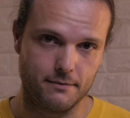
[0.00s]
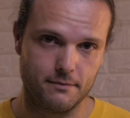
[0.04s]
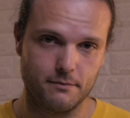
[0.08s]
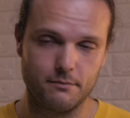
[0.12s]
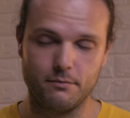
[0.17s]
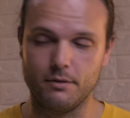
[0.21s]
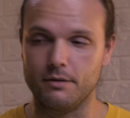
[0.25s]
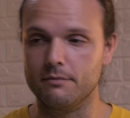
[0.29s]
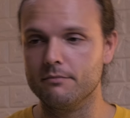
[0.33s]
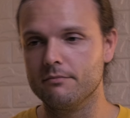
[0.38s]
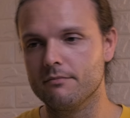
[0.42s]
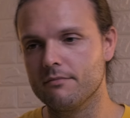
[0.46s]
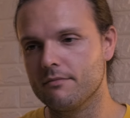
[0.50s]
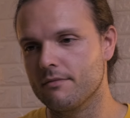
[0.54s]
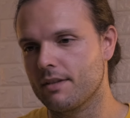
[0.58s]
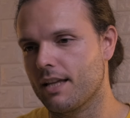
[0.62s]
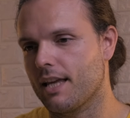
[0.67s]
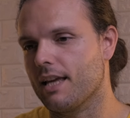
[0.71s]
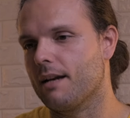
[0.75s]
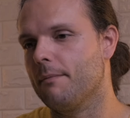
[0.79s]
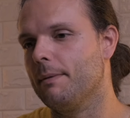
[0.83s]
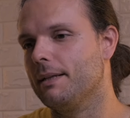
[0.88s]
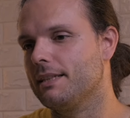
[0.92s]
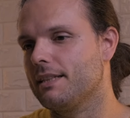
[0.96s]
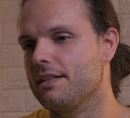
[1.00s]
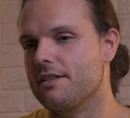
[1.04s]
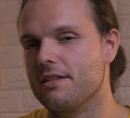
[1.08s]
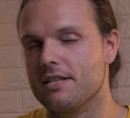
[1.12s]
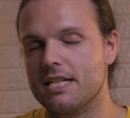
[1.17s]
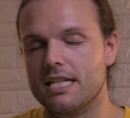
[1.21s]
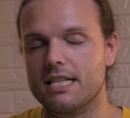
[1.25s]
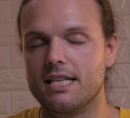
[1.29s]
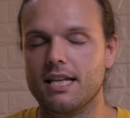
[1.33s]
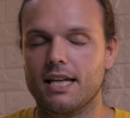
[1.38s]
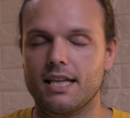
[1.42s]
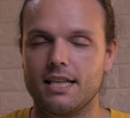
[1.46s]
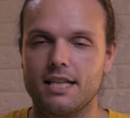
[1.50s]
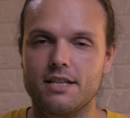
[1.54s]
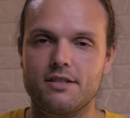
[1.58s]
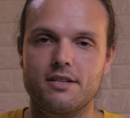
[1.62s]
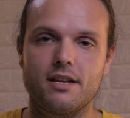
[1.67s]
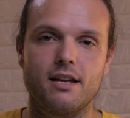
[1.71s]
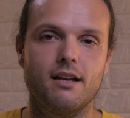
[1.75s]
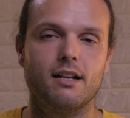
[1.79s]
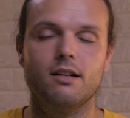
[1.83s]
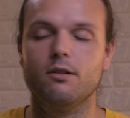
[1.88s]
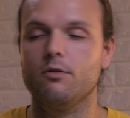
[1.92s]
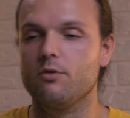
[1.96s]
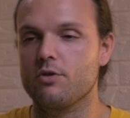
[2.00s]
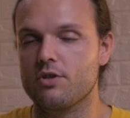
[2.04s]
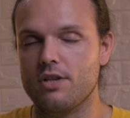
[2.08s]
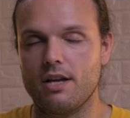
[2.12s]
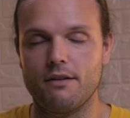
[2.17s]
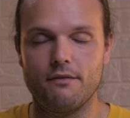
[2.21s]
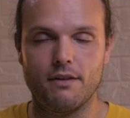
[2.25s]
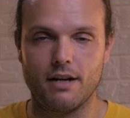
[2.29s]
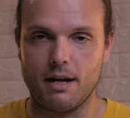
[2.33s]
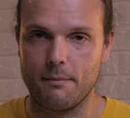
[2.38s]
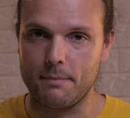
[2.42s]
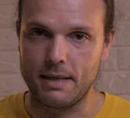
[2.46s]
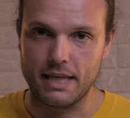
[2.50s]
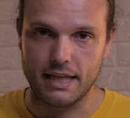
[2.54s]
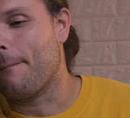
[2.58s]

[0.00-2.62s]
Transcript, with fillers: Poi chiaramente c'è gente che dice ah, non serve una mia